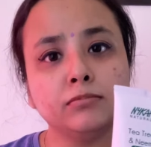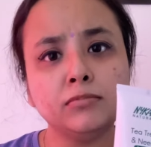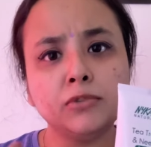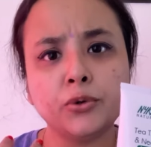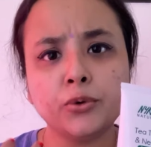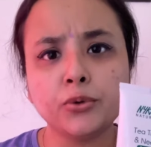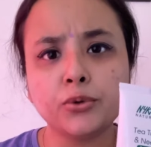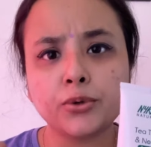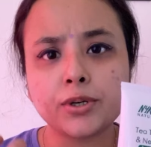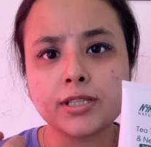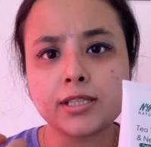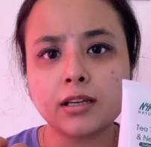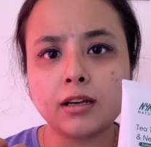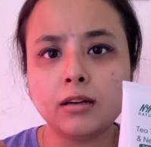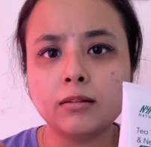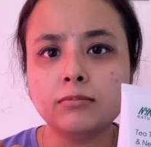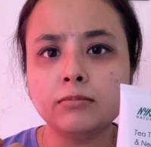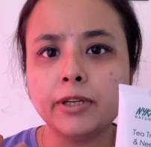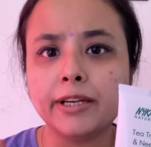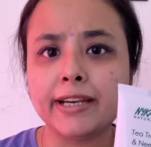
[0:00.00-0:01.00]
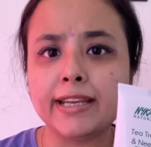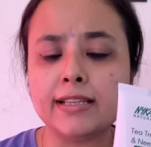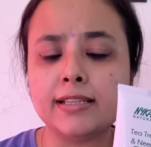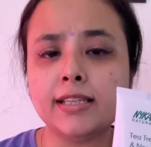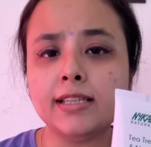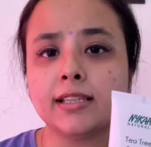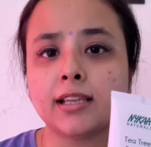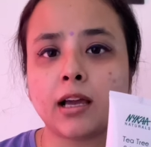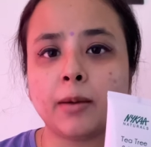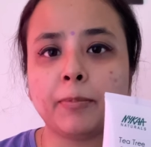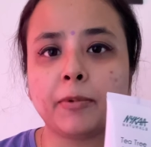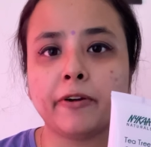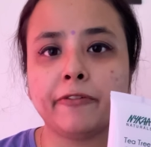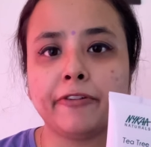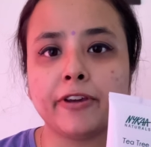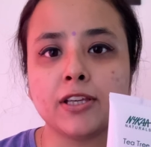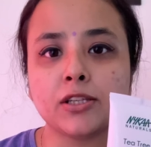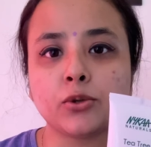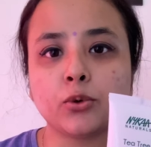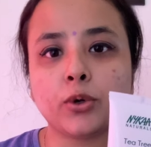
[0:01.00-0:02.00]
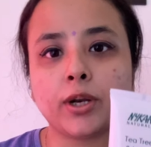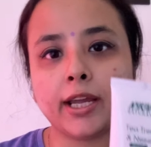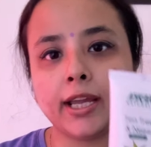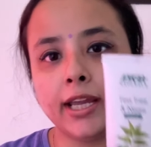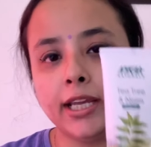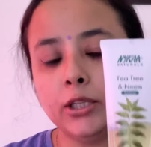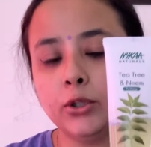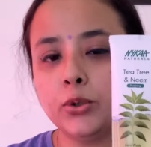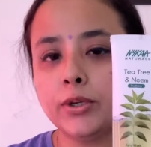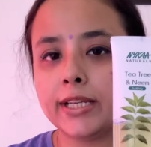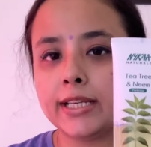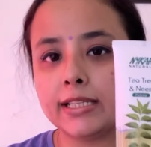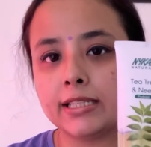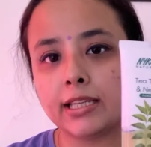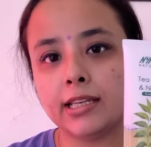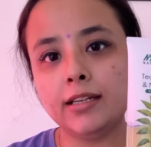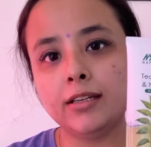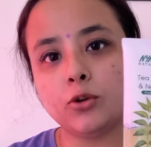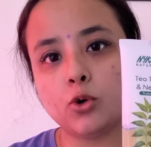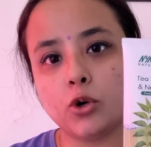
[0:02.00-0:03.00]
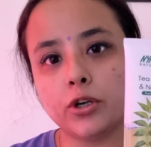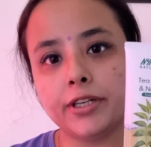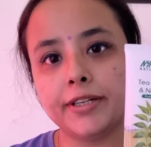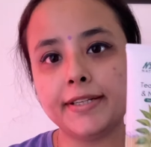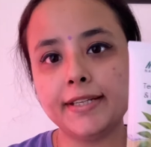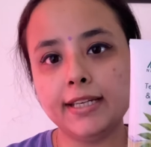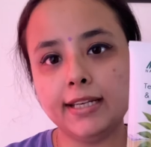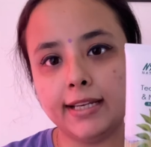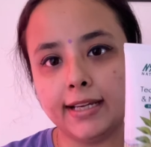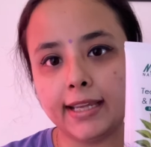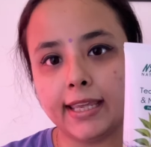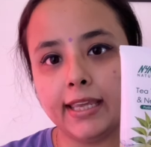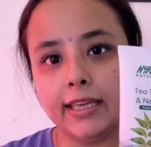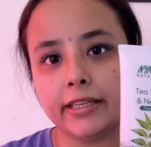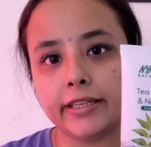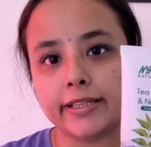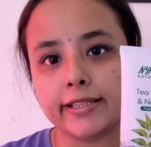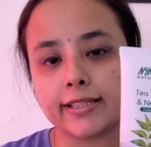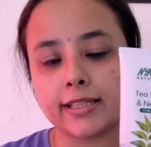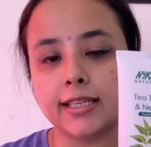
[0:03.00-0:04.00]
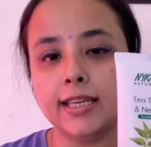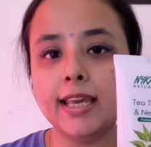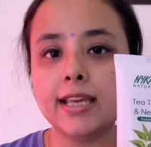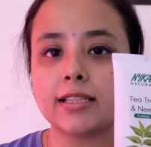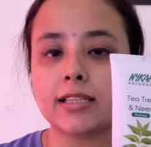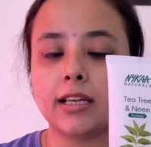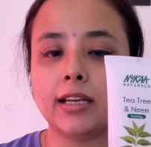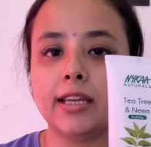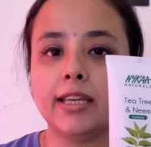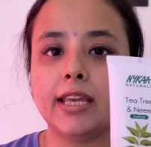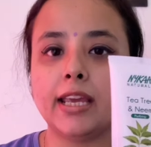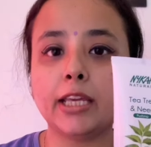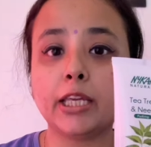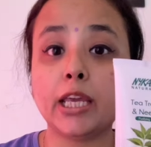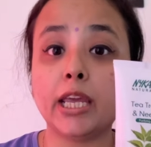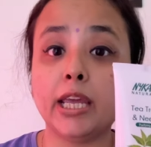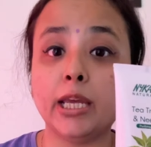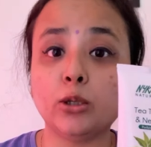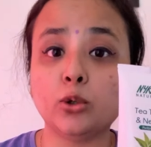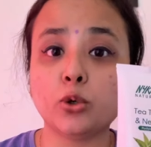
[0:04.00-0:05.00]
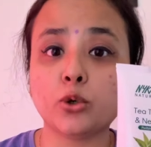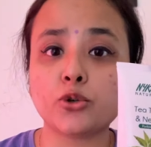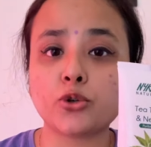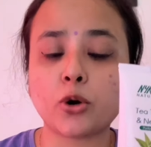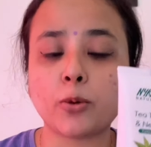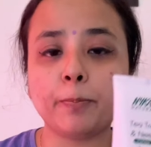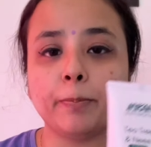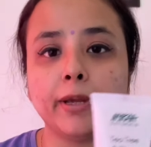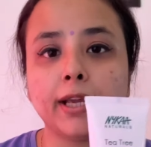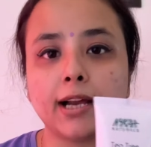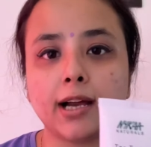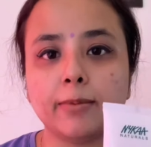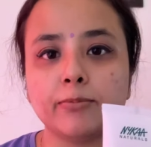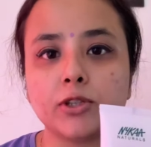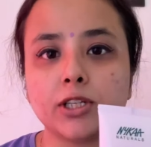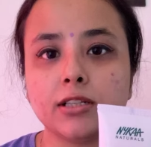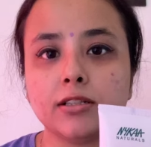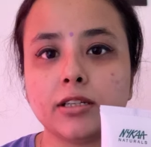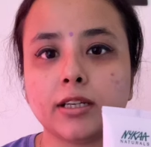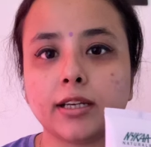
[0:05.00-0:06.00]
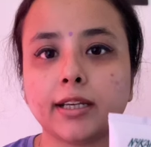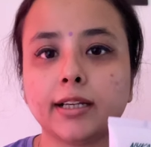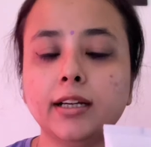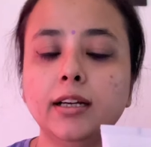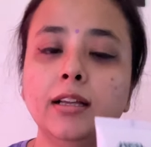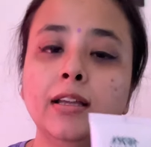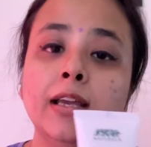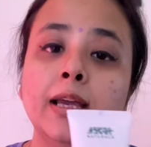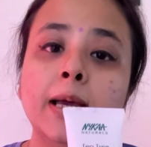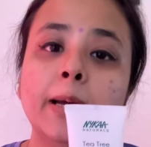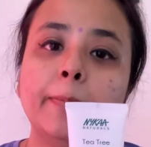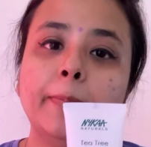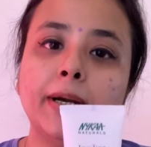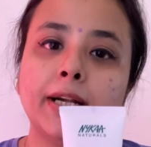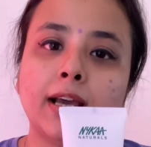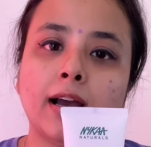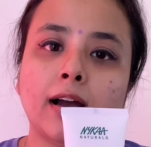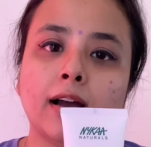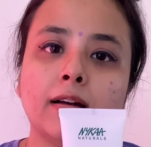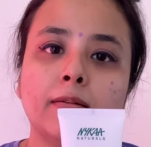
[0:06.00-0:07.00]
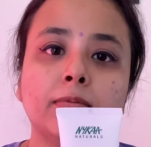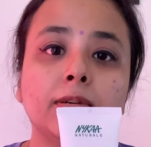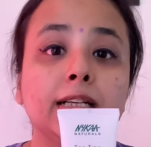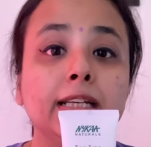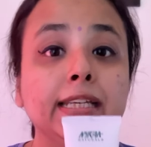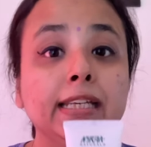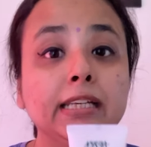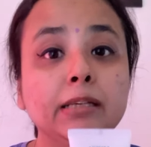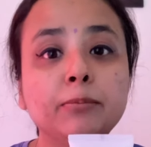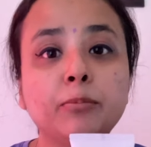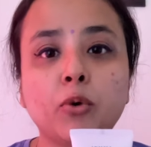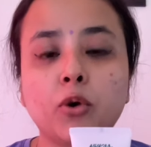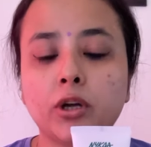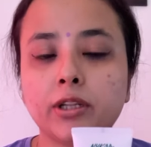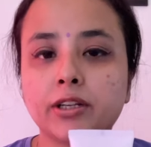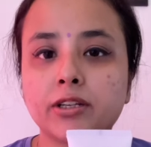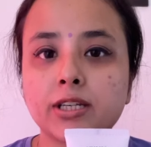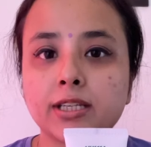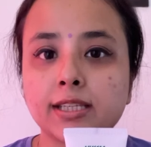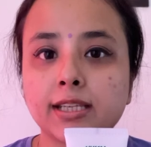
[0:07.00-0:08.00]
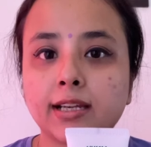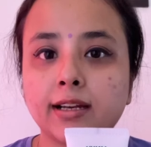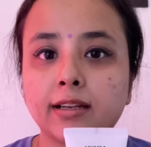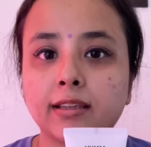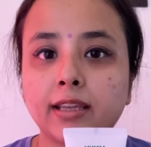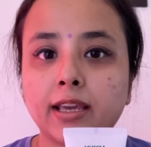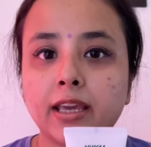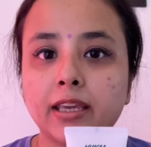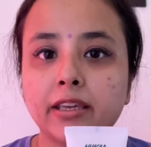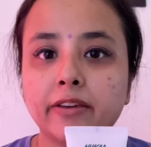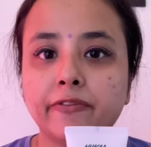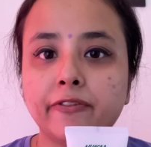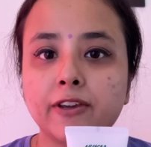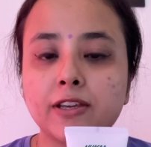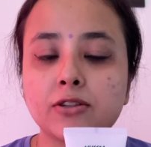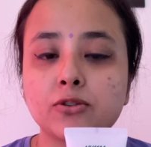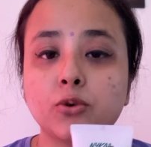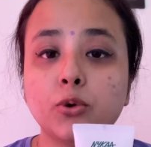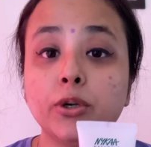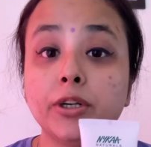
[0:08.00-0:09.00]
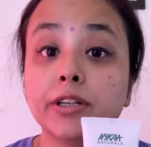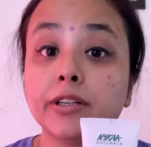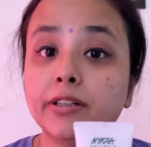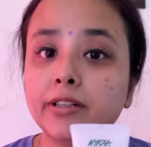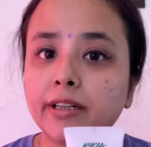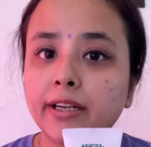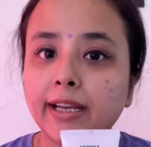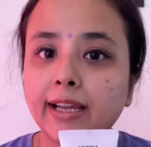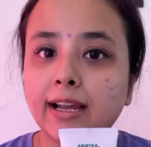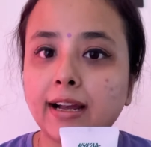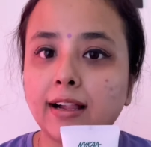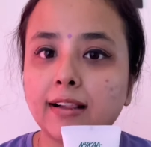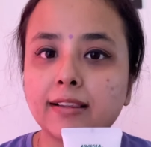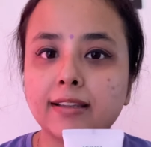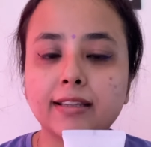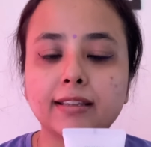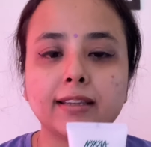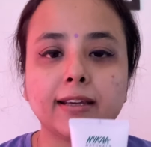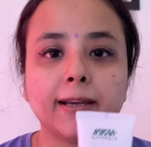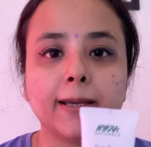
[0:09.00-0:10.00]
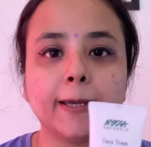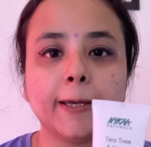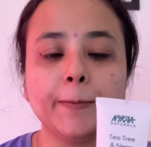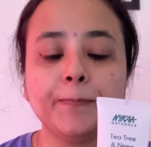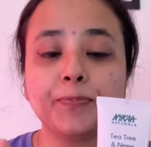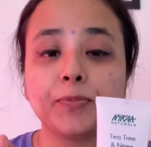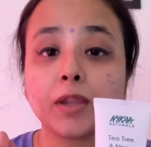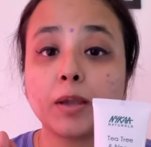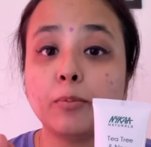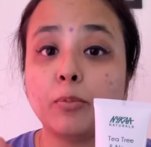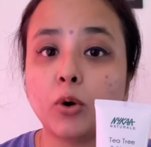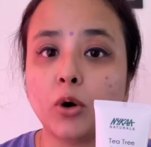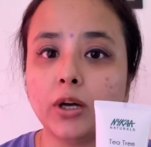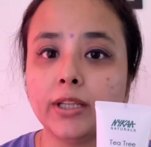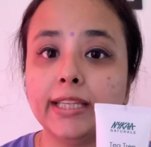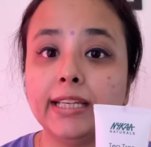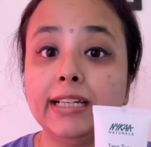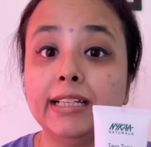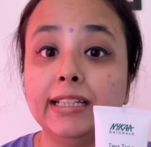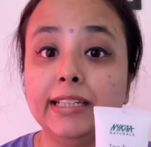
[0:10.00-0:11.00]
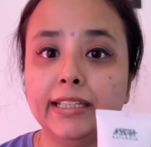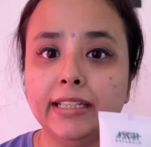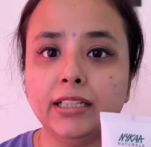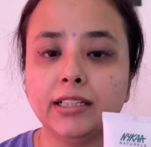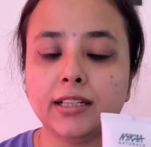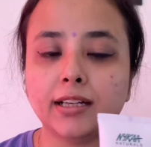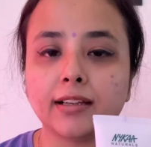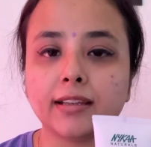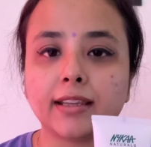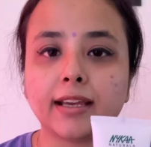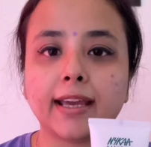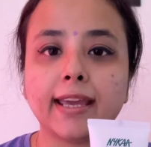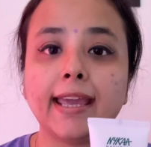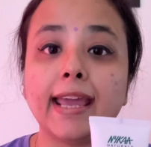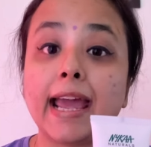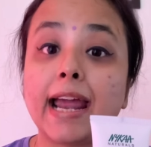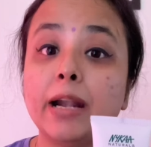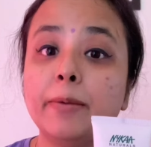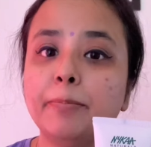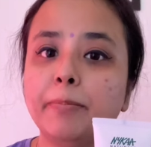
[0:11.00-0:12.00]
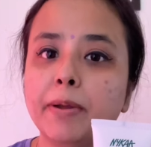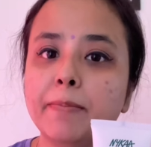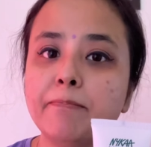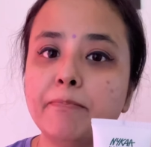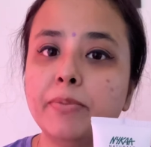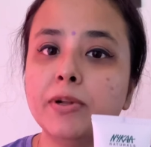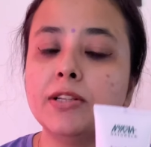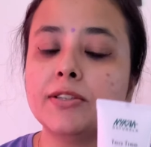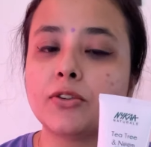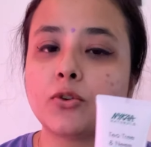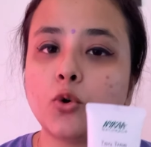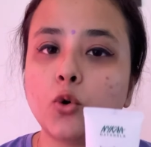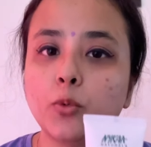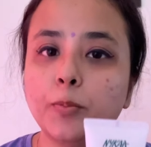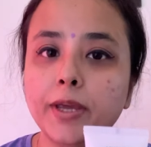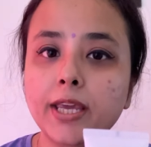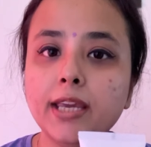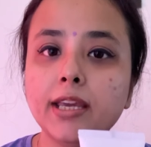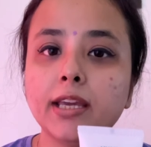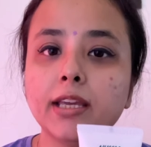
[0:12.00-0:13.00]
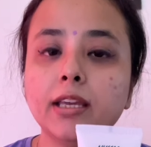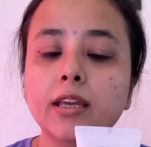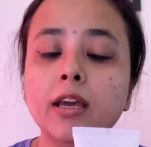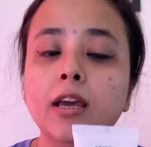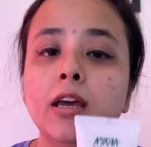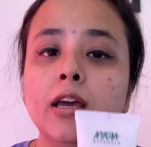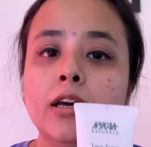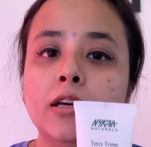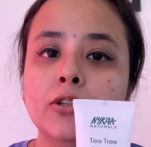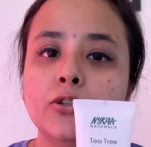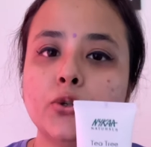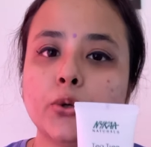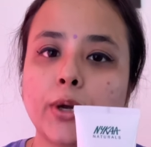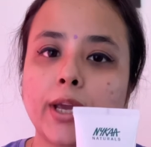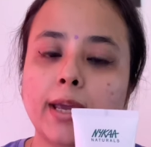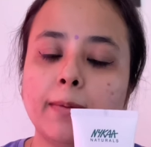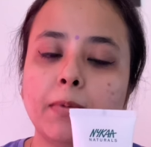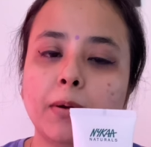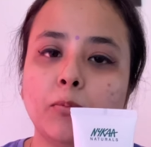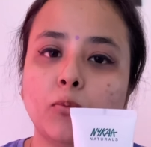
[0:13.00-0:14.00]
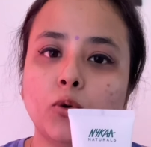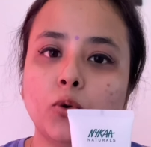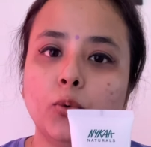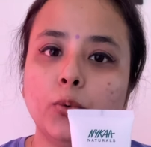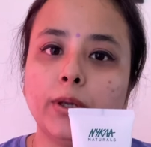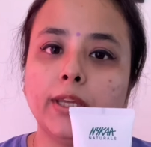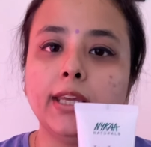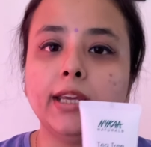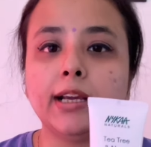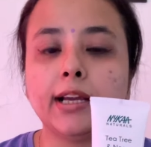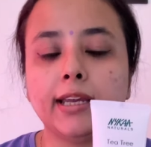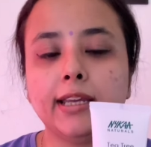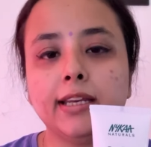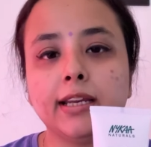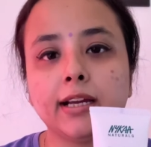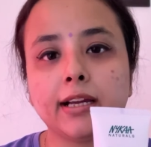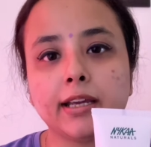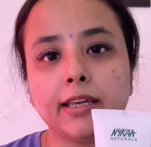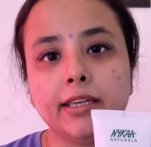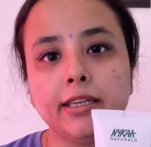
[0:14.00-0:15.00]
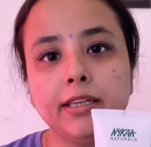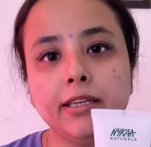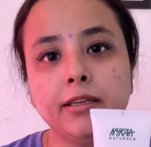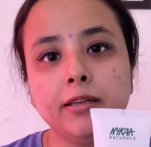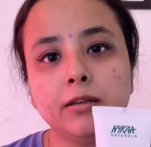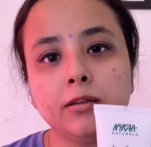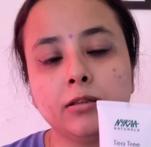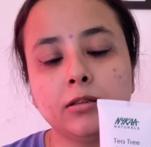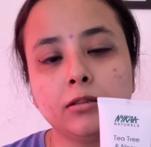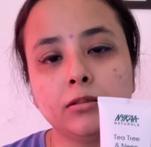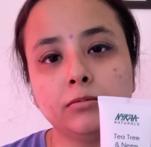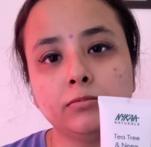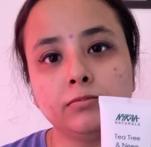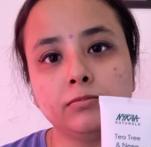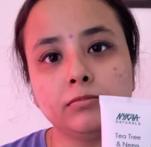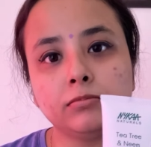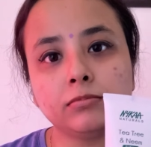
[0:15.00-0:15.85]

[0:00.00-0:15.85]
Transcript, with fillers: um, नो थोड़ा सा ग्रीसी सा आपका फेस हो रहा है तो डिसेंट क्वांटिटी लगेगी इसकी ऐसा नहीं है कि एक दो ड्रॉप में काम चल जाएगा बट हाँ क्लीन बहुत अच्छे से करता है ये फेस को डर्ट निकाल देता है बहुत ही क्लीन करता है एंड पिम्पल्स को भी ये जो है मैं बोलूँगी कहीं ना कहीं uh,